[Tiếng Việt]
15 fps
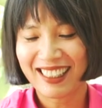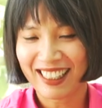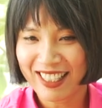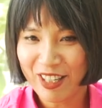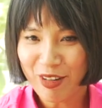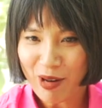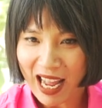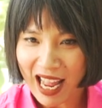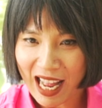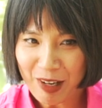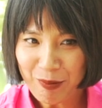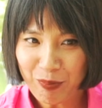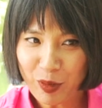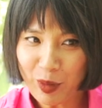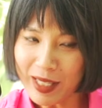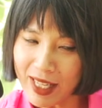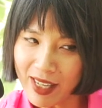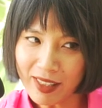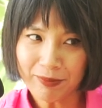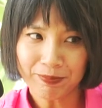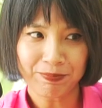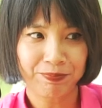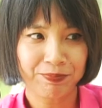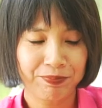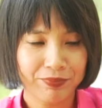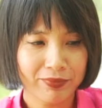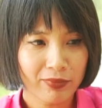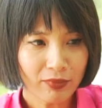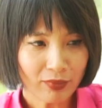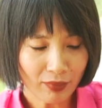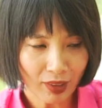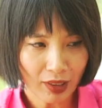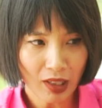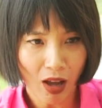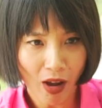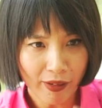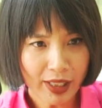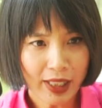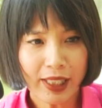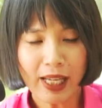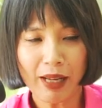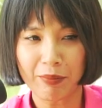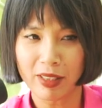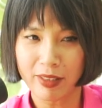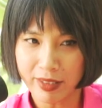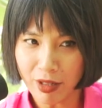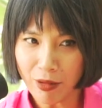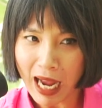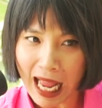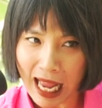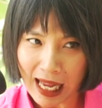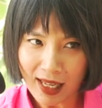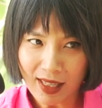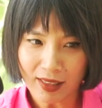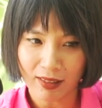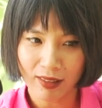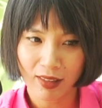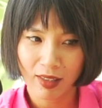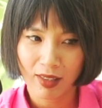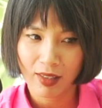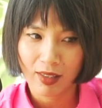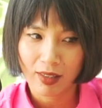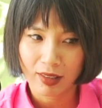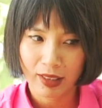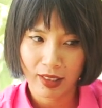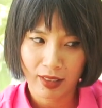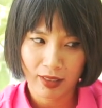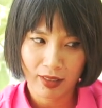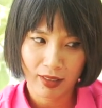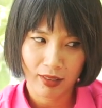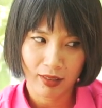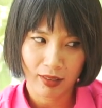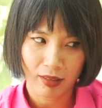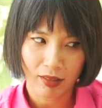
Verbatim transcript: cái tính châu á tuy nhiên nói đến cái cảm hứng châu á ấy, thì